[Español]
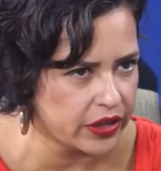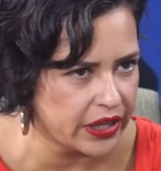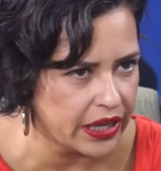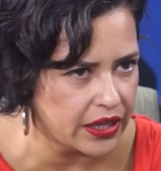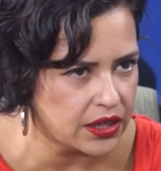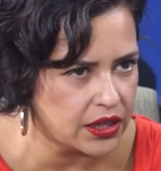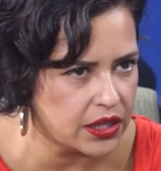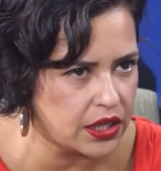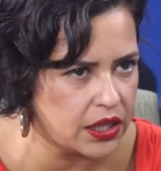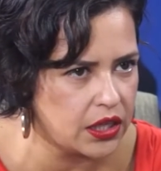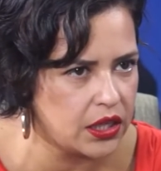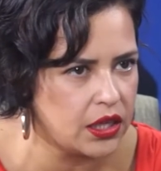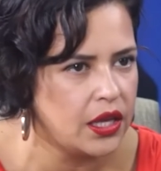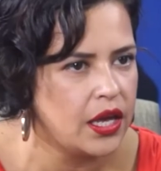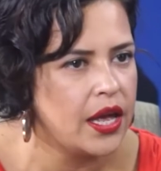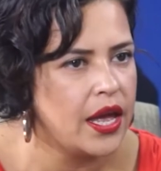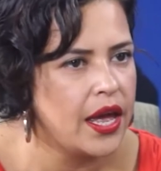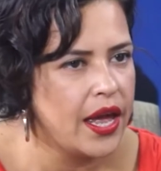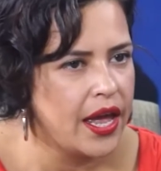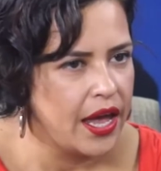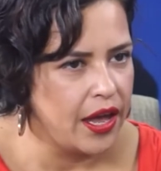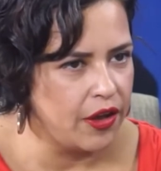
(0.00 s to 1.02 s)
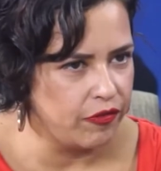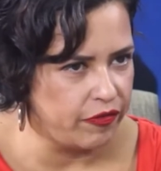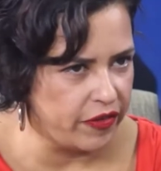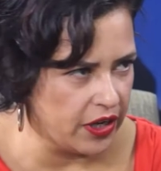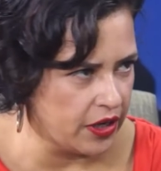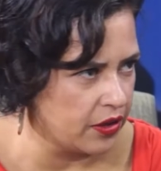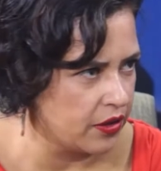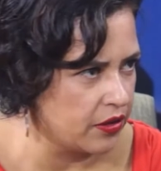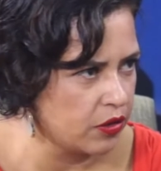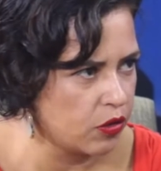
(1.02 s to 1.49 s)
de Haití, en
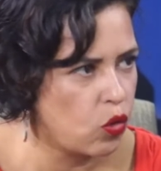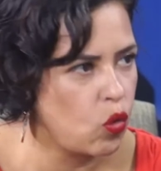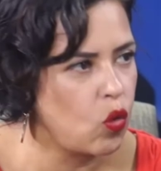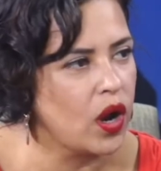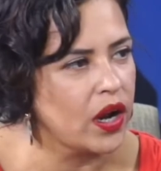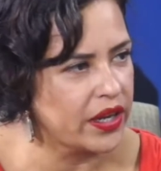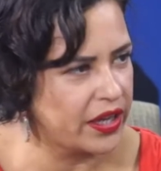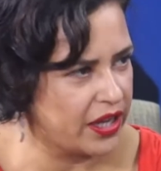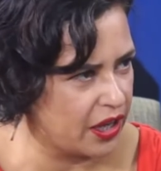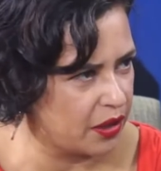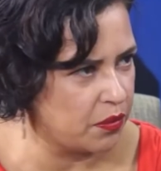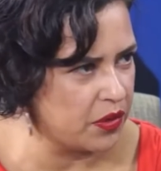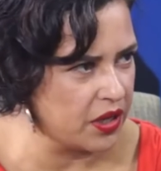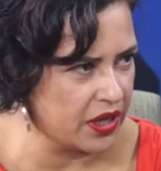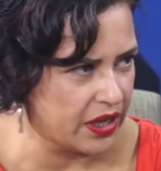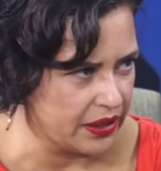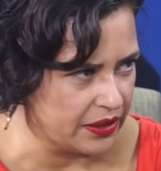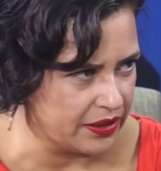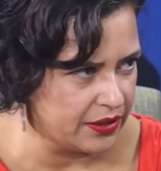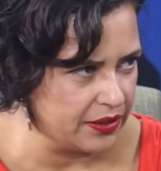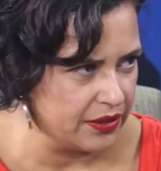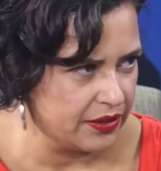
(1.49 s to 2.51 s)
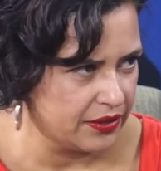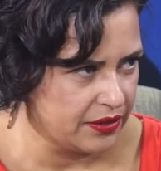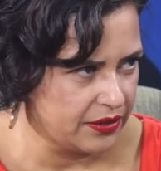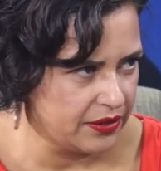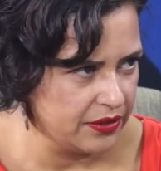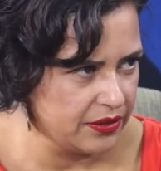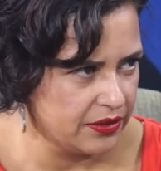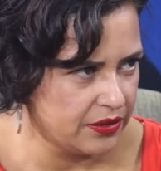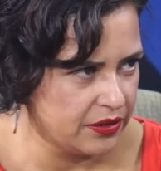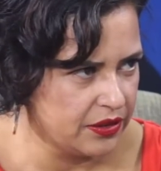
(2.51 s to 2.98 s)
fin, cualquier migrante.
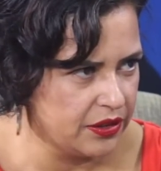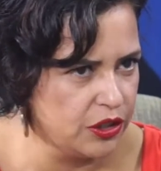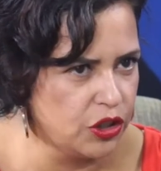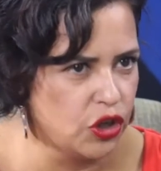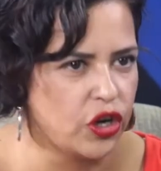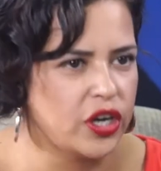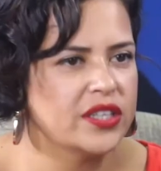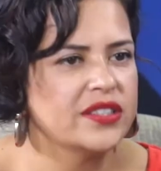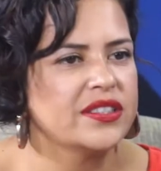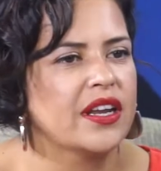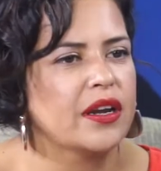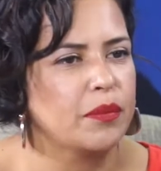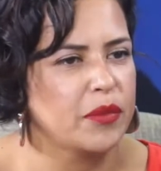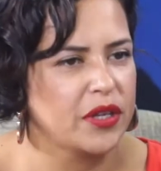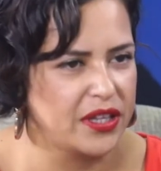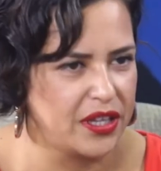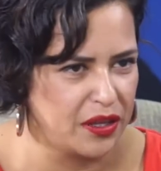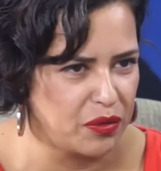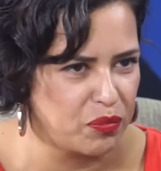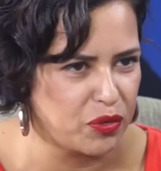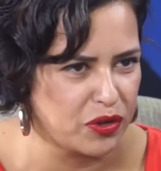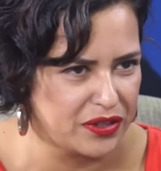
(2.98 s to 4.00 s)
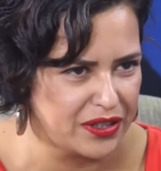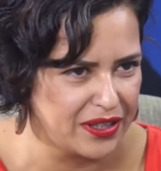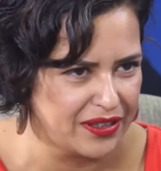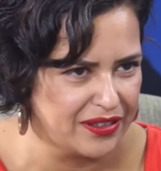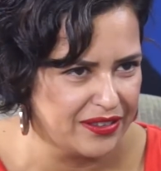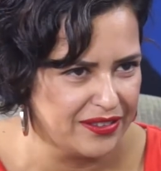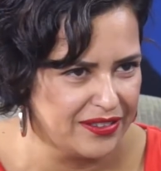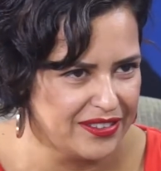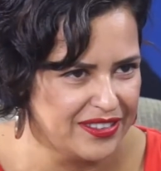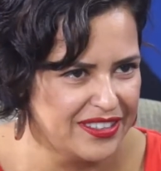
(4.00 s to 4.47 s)
Claro. No necesariamente deportado.
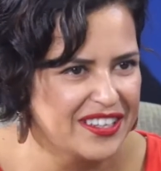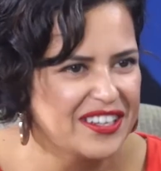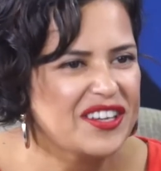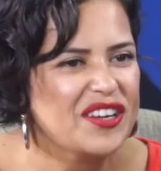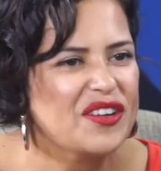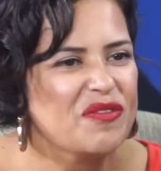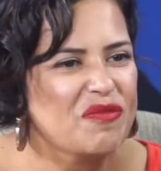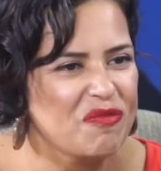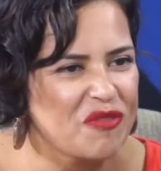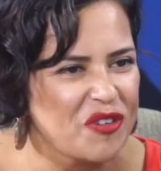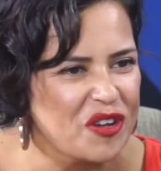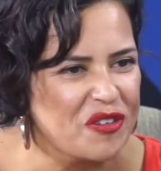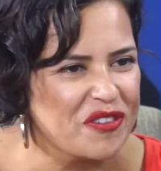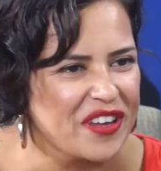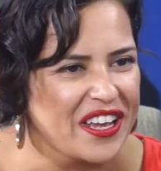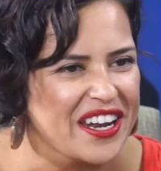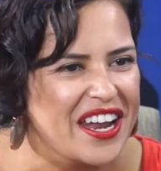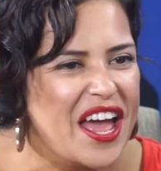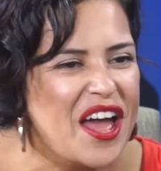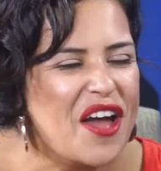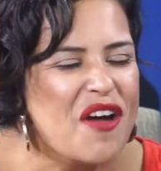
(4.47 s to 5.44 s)
Muy bien,